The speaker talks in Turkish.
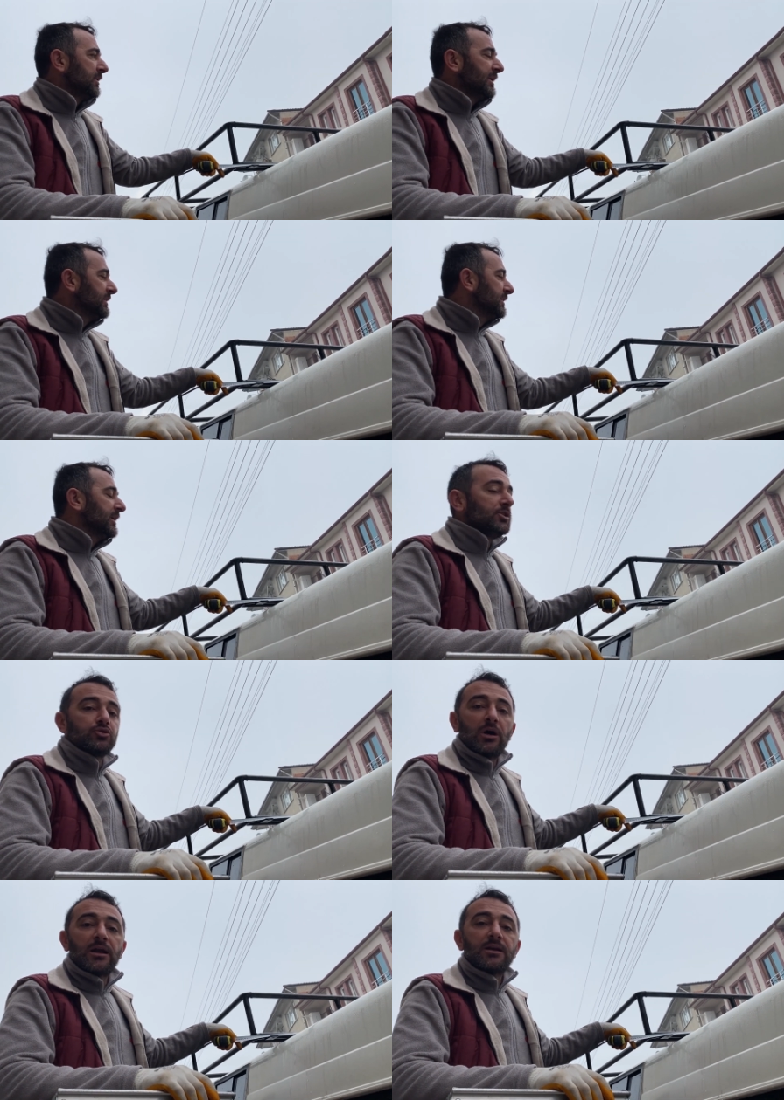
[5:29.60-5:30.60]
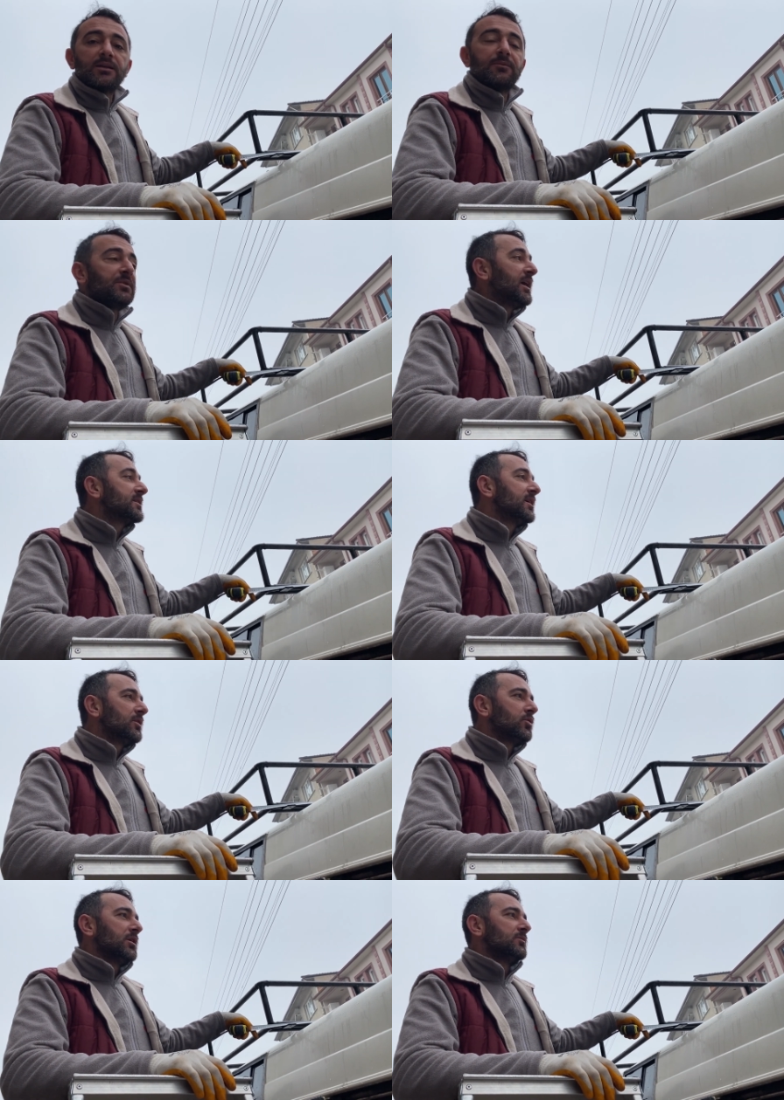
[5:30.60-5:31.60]
Öyle dinleyin şu arkadan birer tane
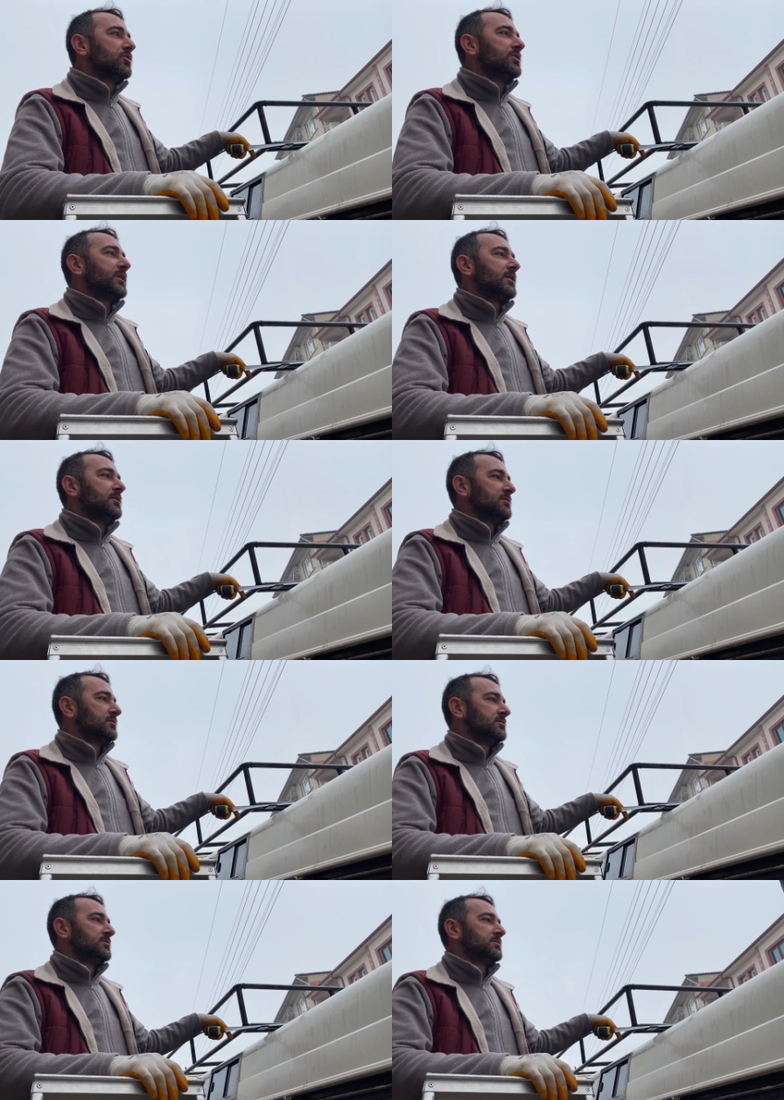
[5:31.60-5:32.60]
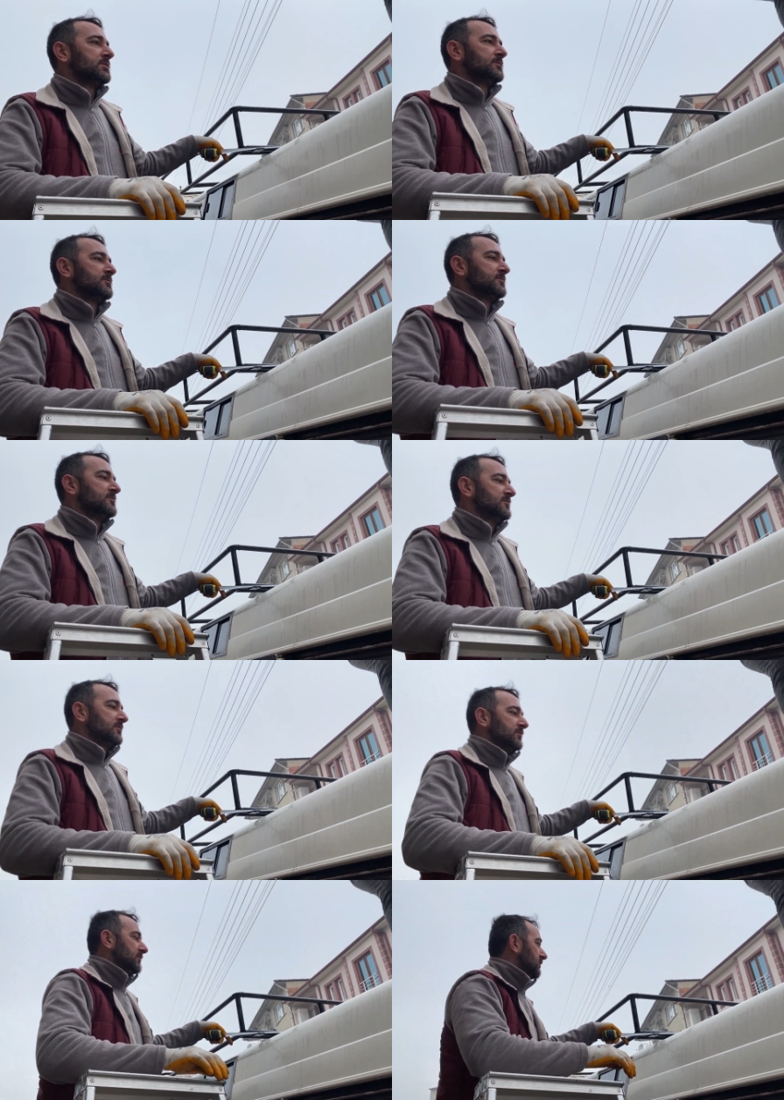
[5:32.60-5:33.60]
koyalım onları. Tamam bir arkadan bir
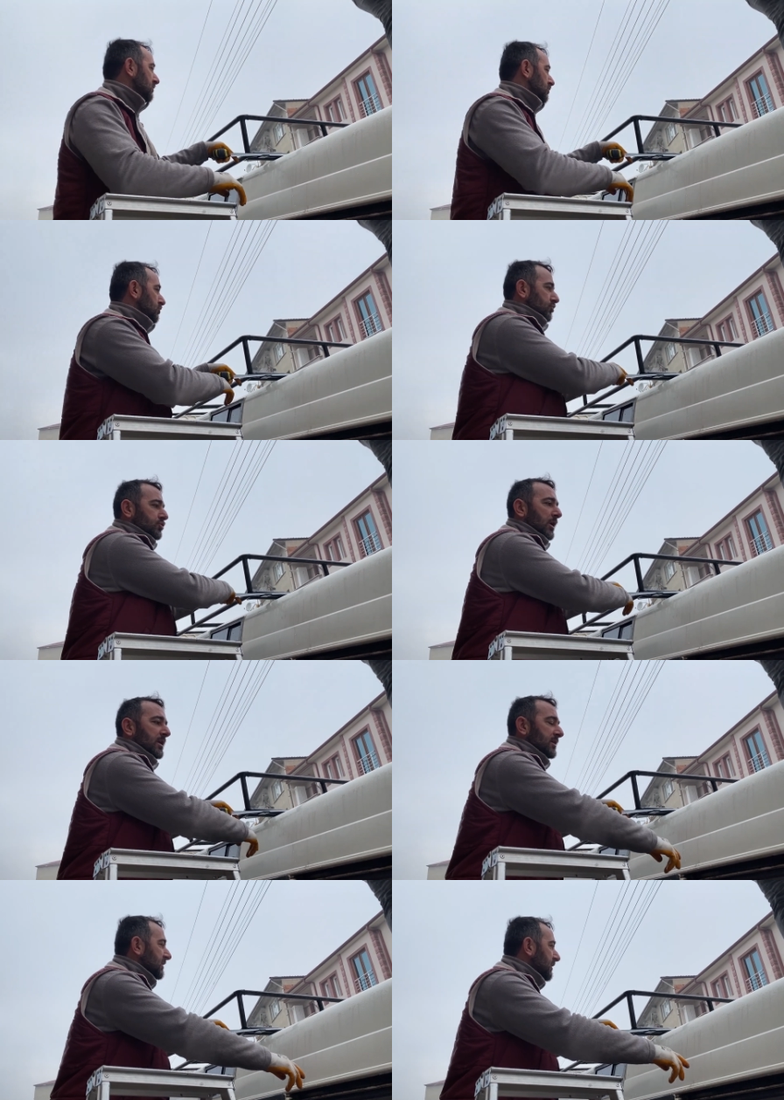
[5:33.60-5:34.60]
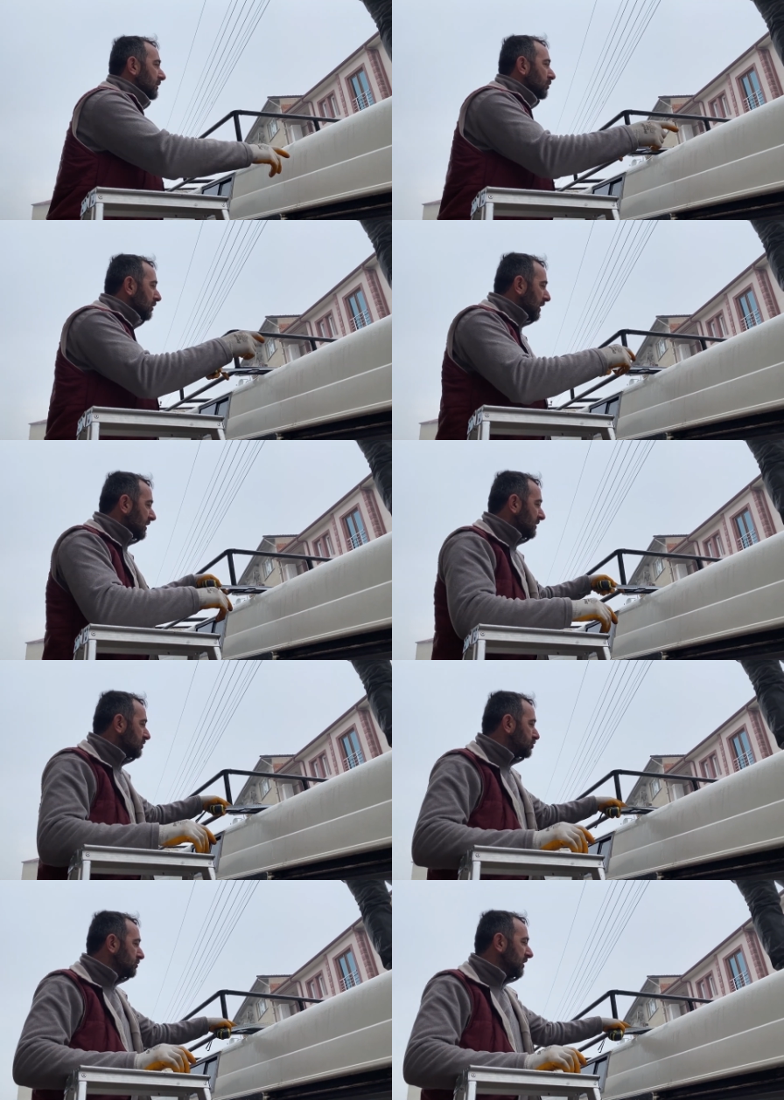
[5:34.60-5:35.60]
en önden abi. Şu arkadan, yok
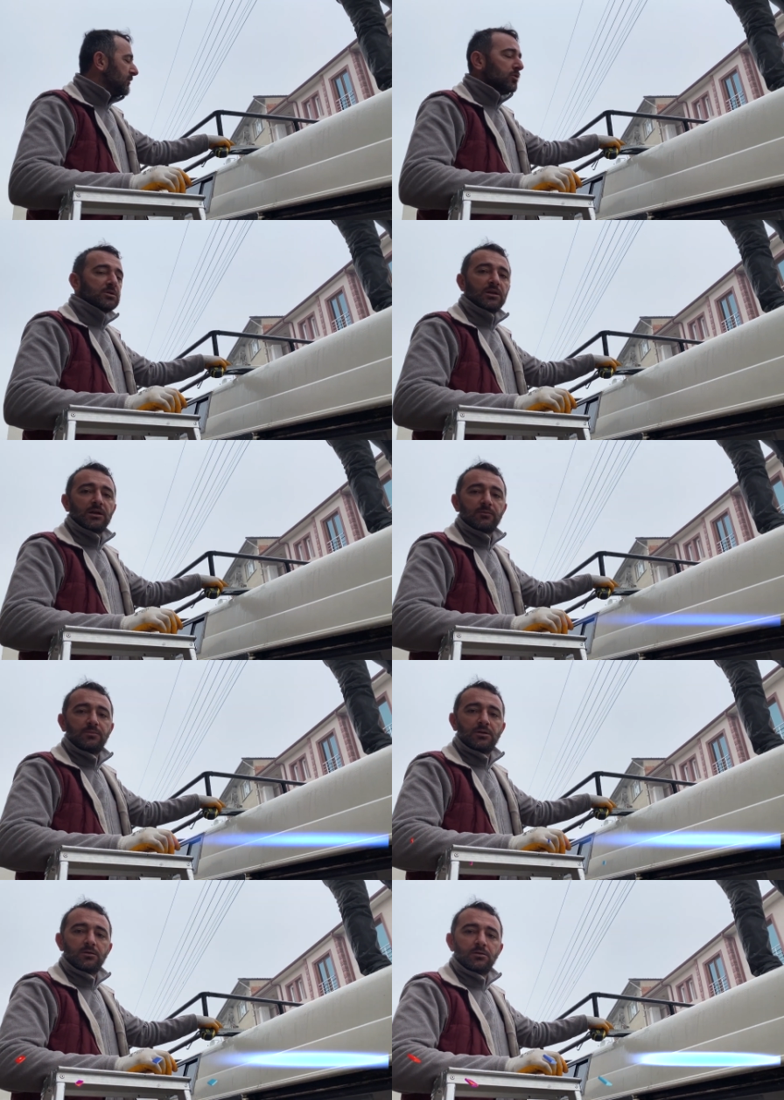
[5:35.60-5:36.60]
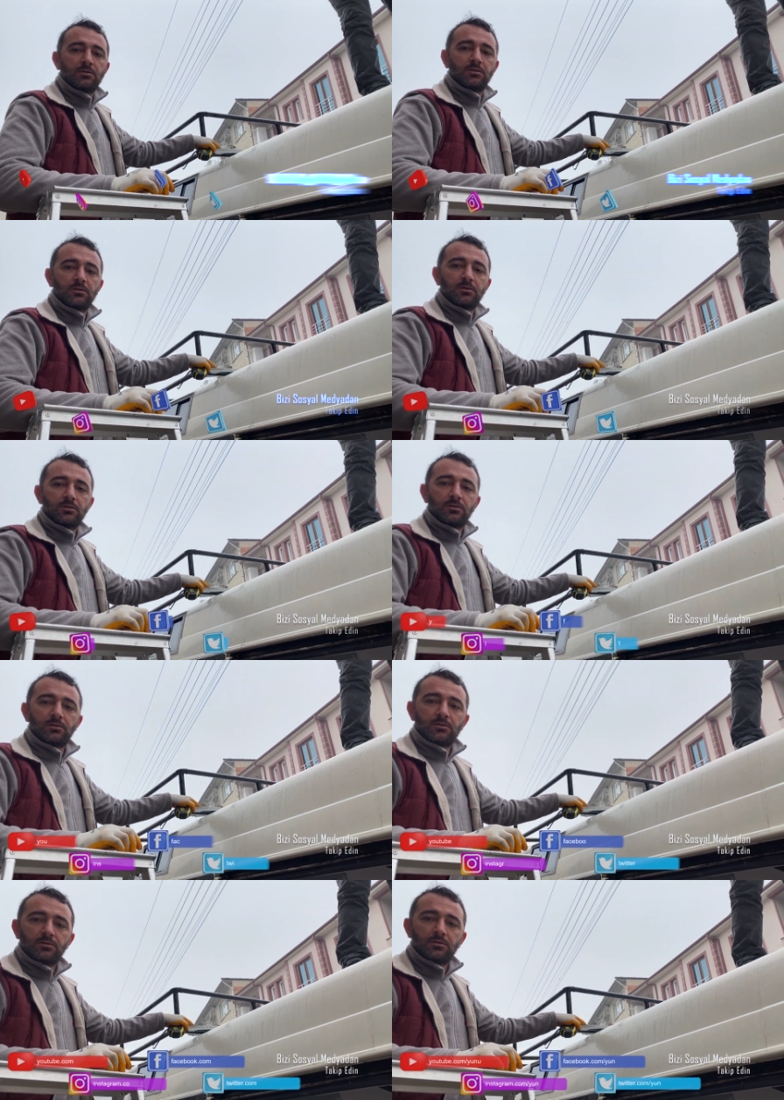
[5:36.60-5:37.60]
arkadan şunlara montalayalım. Bence
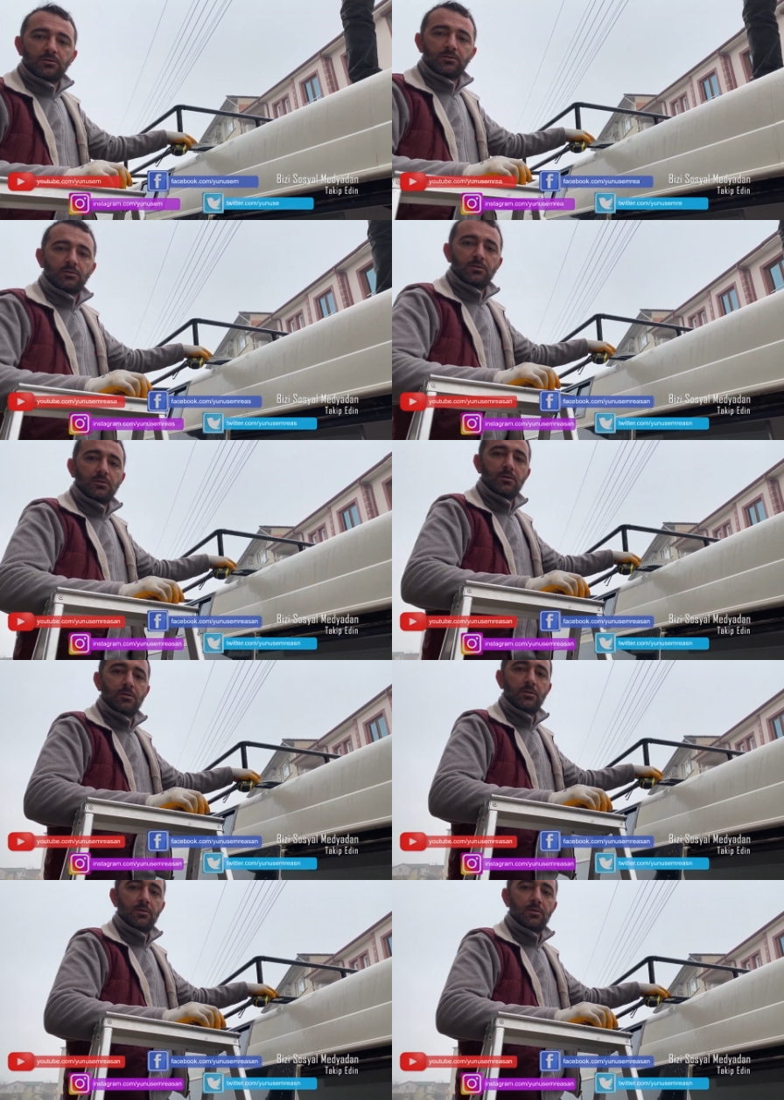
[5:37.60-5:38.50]
arkadan direkt montalarız.